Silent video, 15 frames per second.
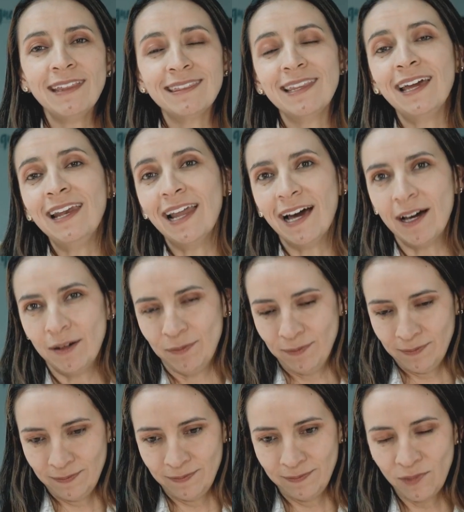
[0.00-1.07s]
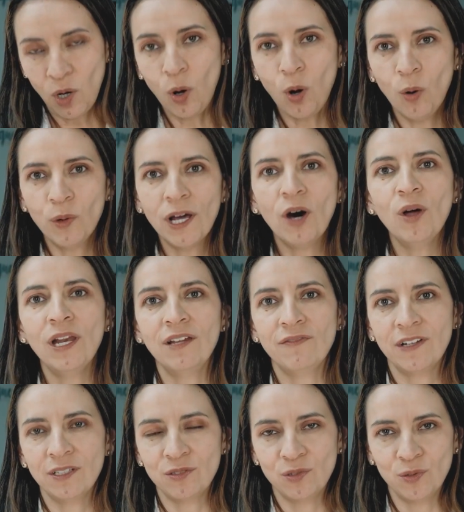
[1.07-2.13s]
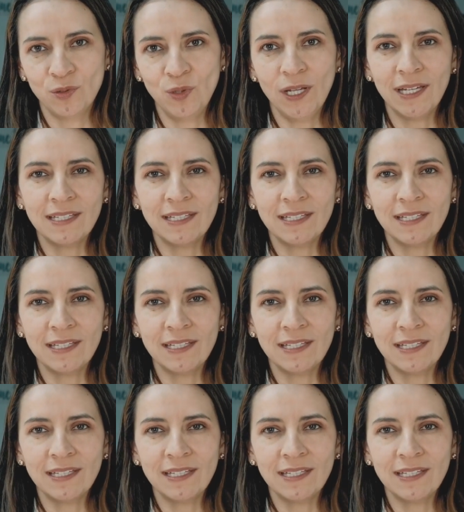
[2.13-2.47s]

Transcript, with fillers: de la obra o de la infraestructura